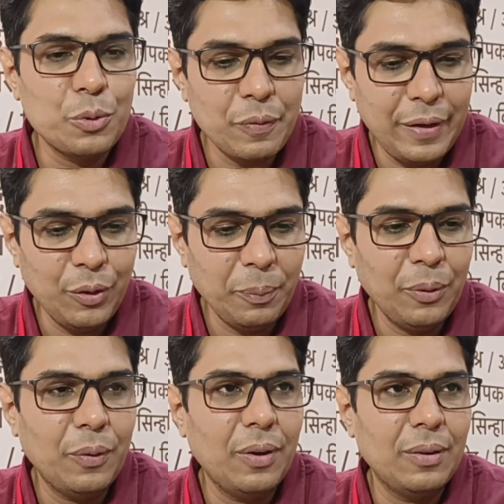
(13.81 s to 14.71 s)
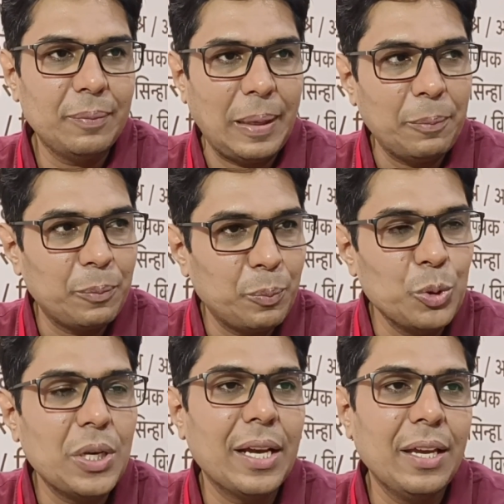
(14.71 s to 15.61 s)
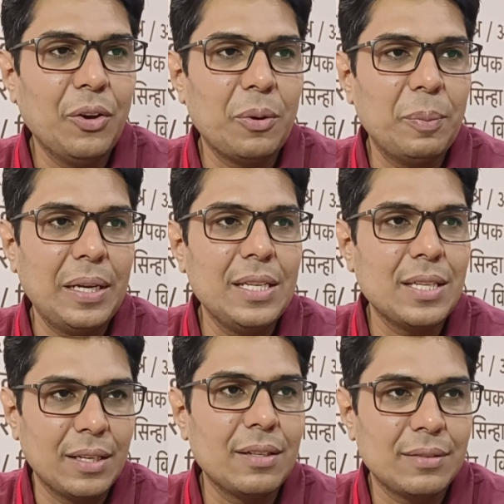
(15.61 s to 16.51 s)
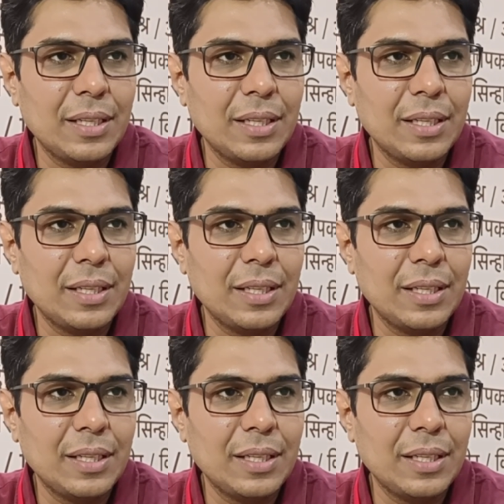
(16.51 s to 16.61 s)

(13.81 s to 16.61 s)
उस वीडियो में वो अब पूछा गया और मनी सर